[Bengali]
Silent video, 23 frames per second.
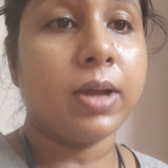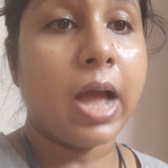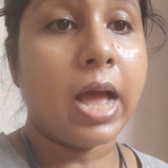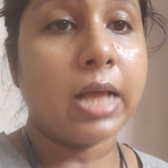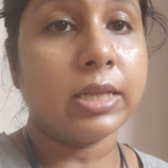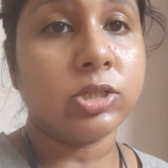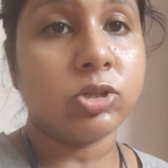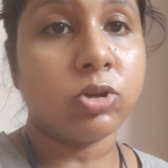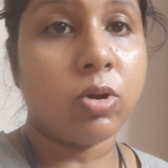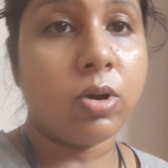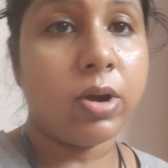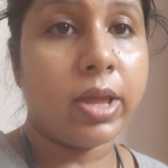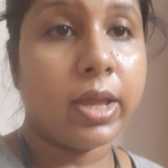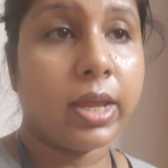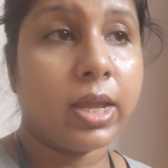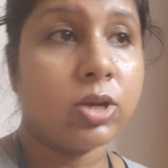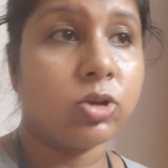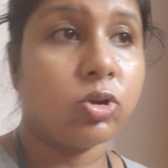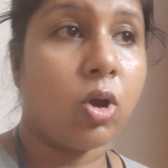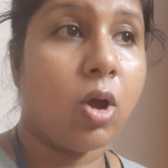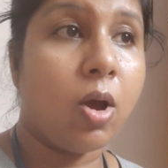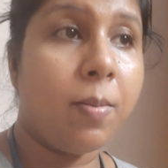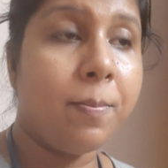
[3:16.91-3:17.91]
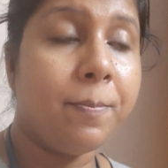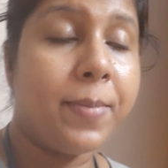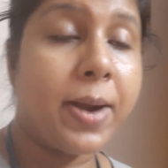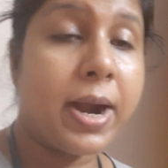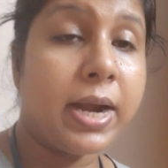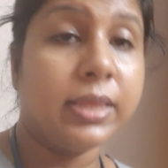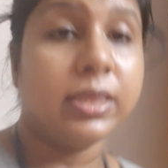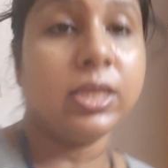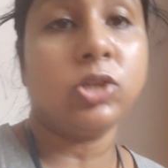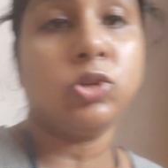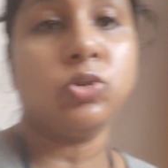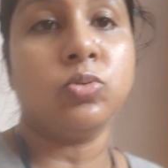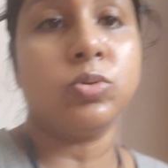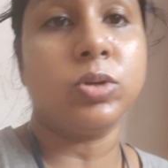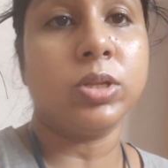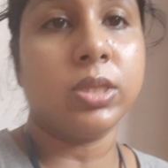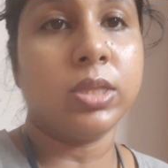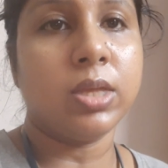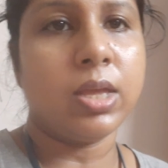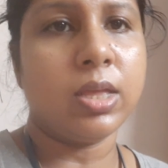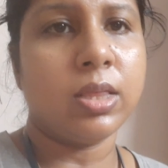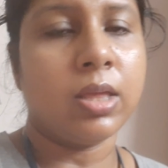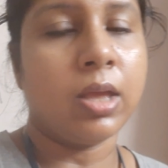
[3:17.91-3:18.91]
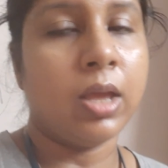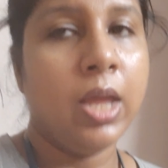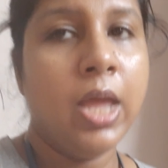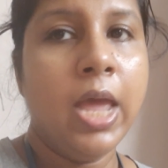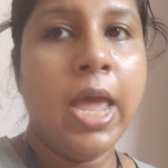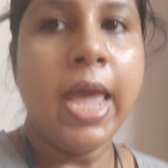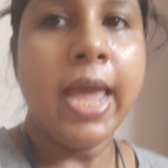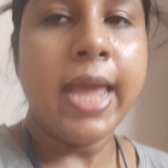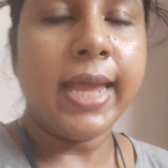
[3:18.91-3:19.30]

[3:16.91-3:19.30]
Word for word: কাজ করে সব বাড়িতে ছুটি দিয়ে দেয়